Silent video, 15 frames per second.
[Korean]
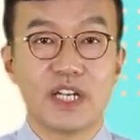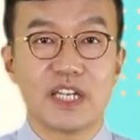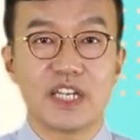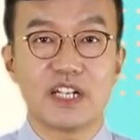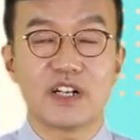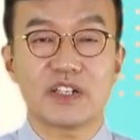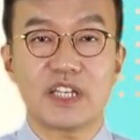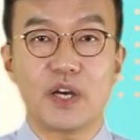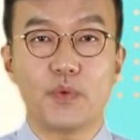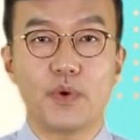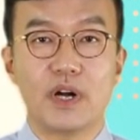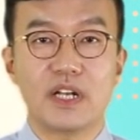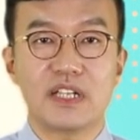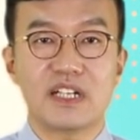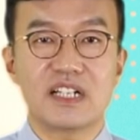이렇게
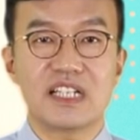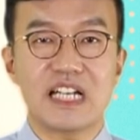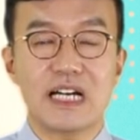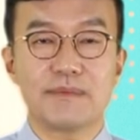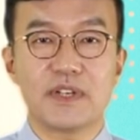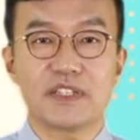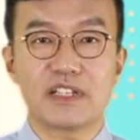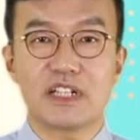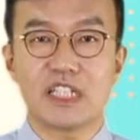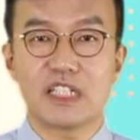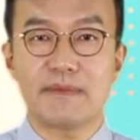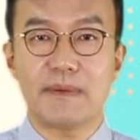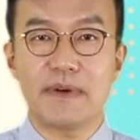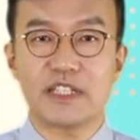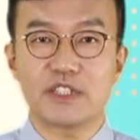원리를 이해하면서
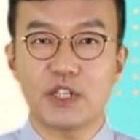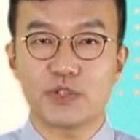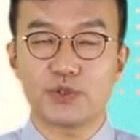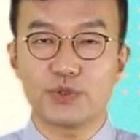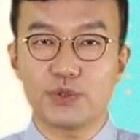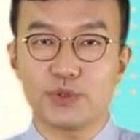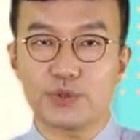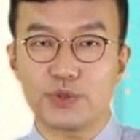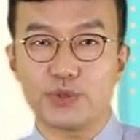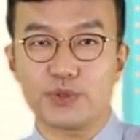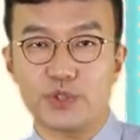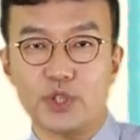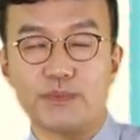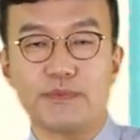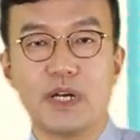리듬에 맞춰
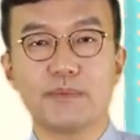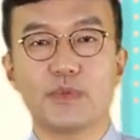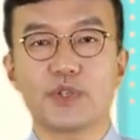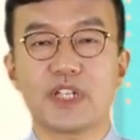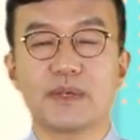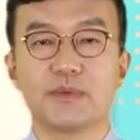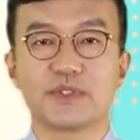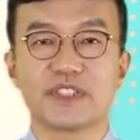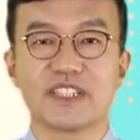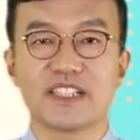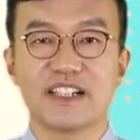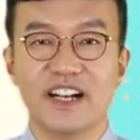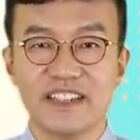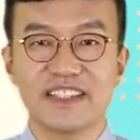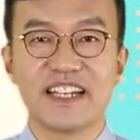쭉쭉쭉 반복해
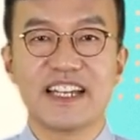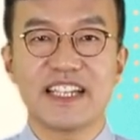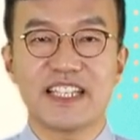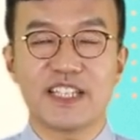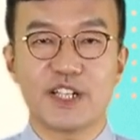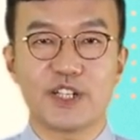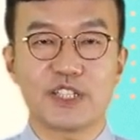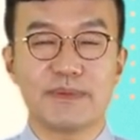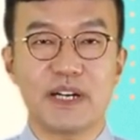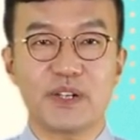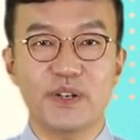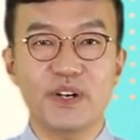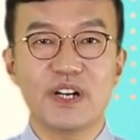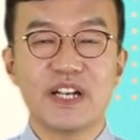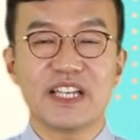보는 것 이것이
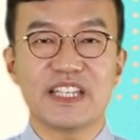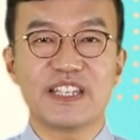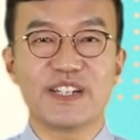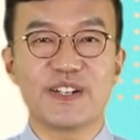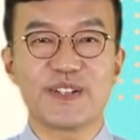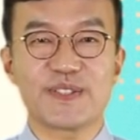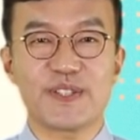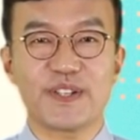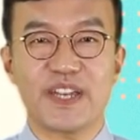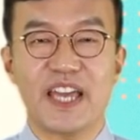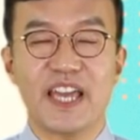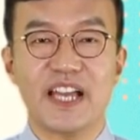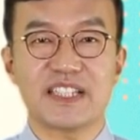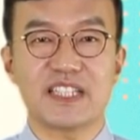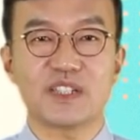바로 이
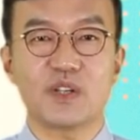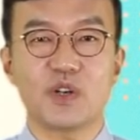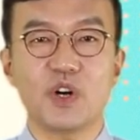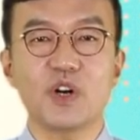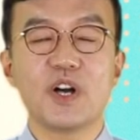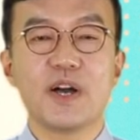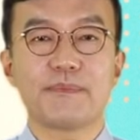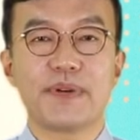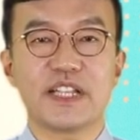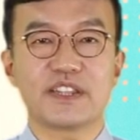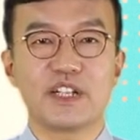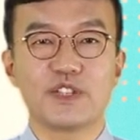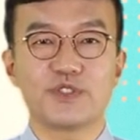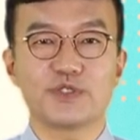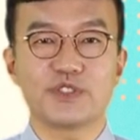영석의 핵심 코고
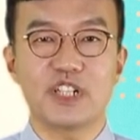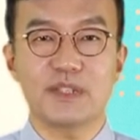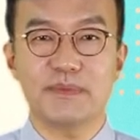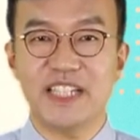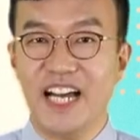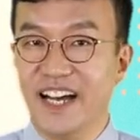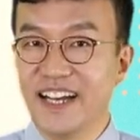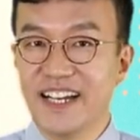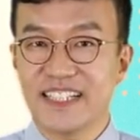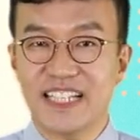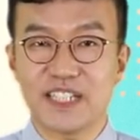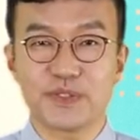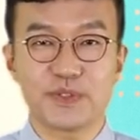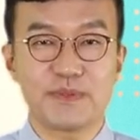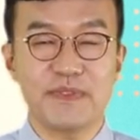패턴 중거입니다.
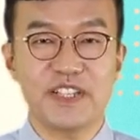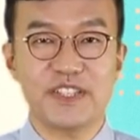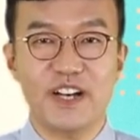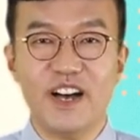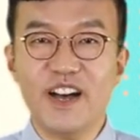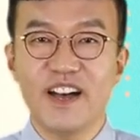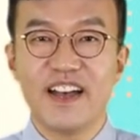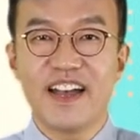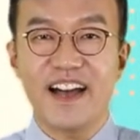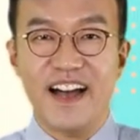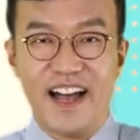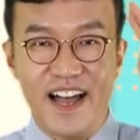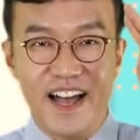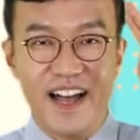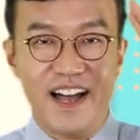다시 으면서
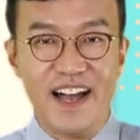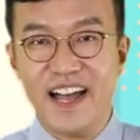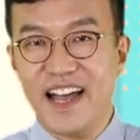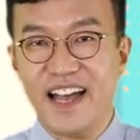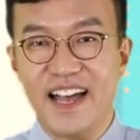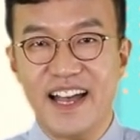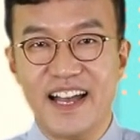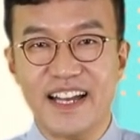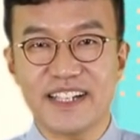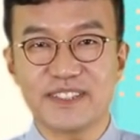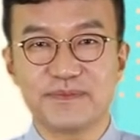아하!